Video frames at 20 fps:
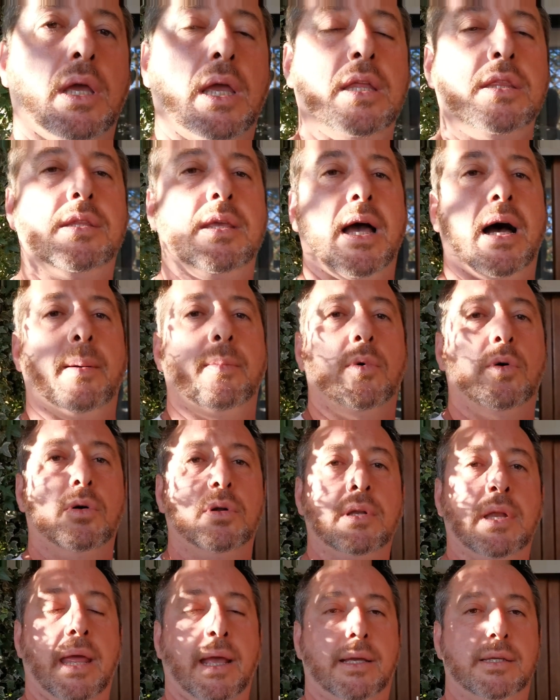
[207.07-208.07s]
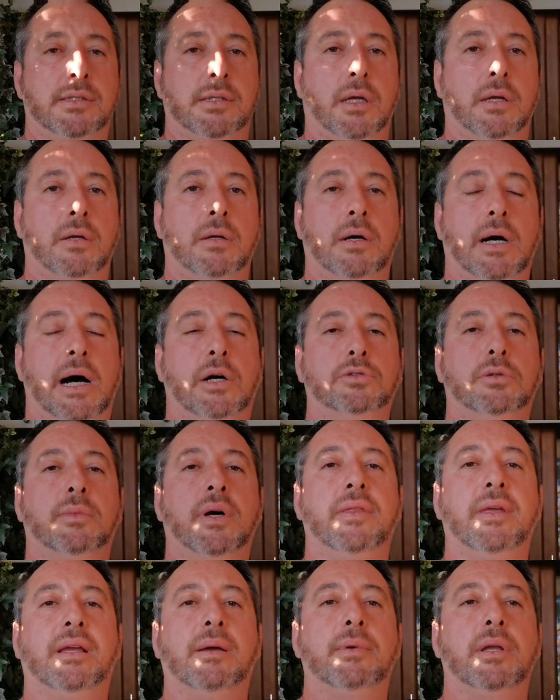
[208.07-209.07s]
e diamo next
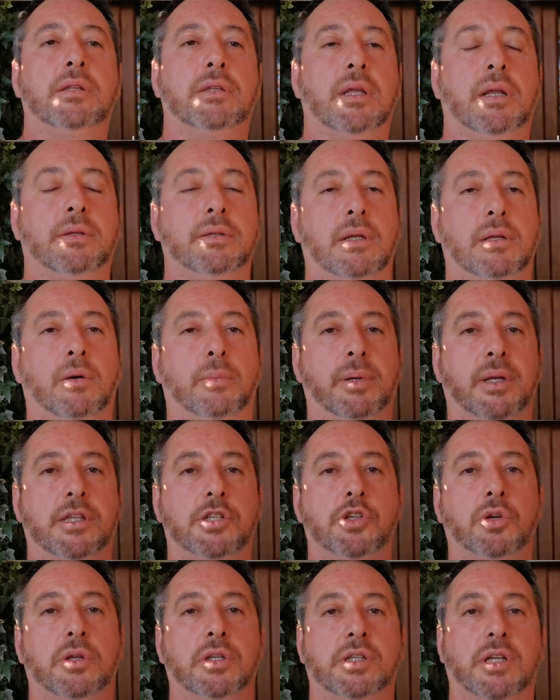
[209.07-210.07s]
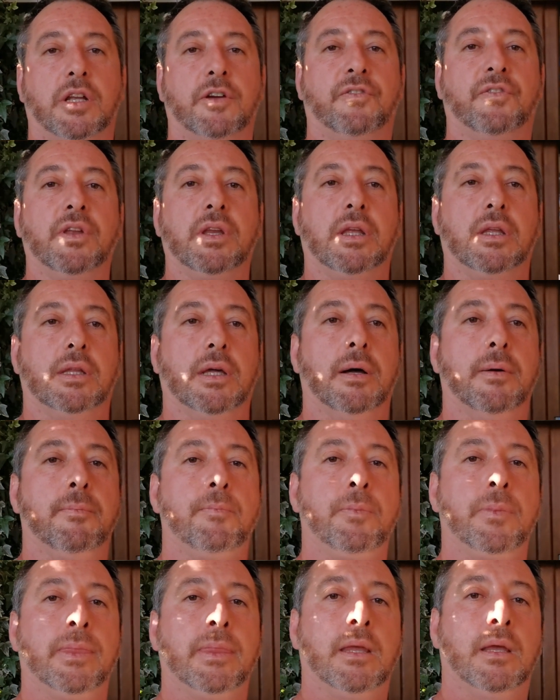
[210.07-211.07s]
automaticamente l'operazione sarà finita
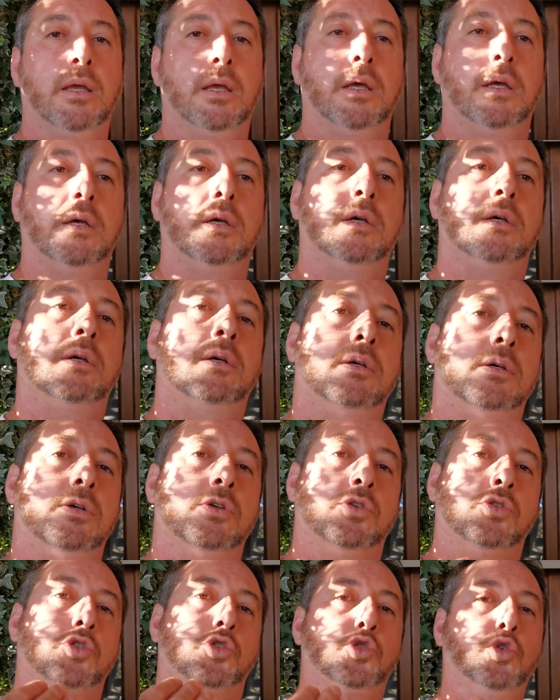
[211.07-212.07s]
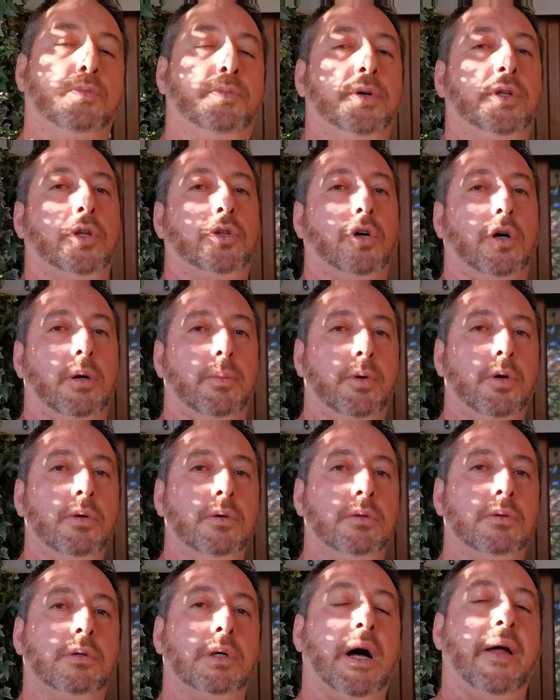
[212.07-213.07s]
subito
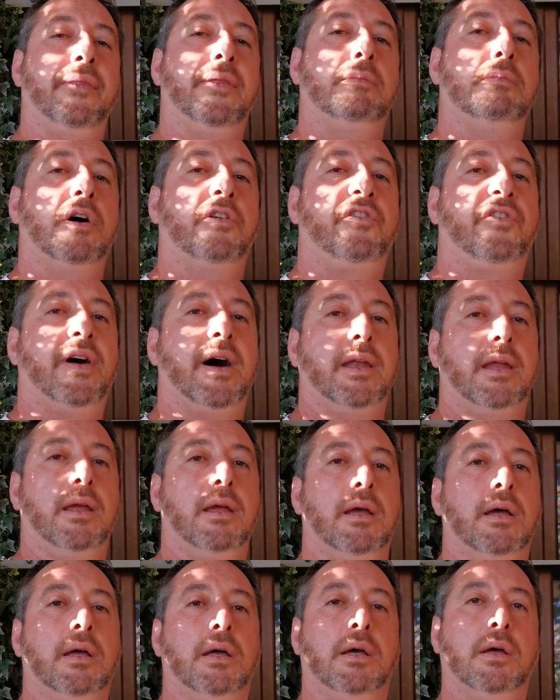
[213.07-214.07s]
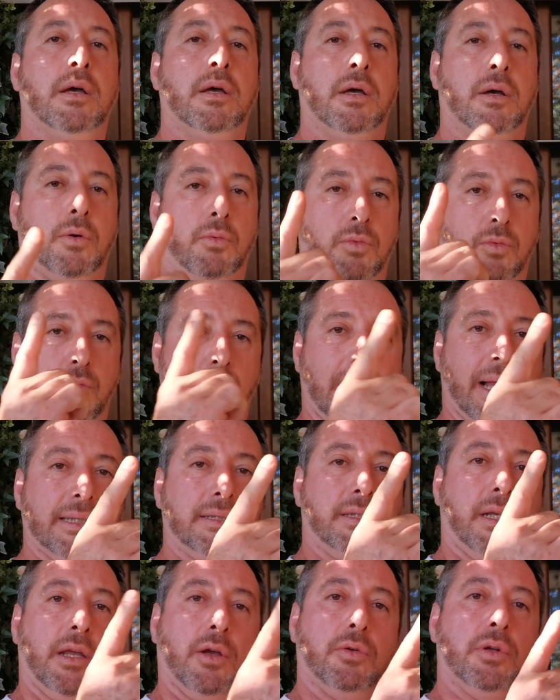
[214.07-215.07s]
dopo andremo a fare
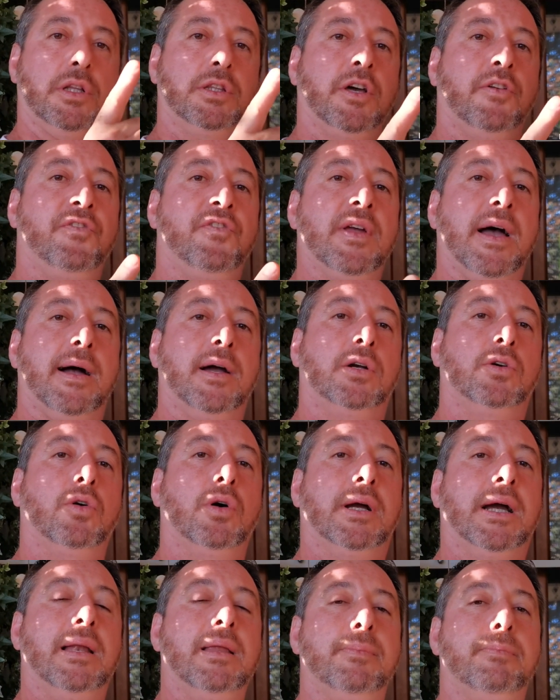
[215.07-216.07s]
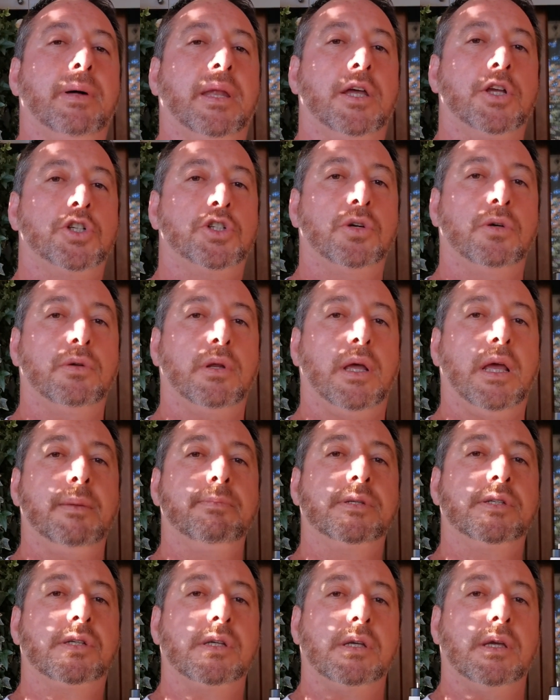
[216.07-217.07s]
l'altra iconetta a fianco calibration
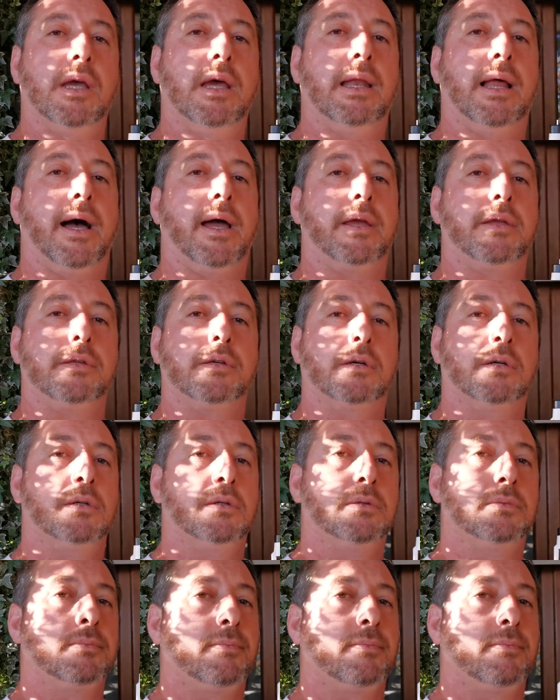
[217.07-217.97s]
mc align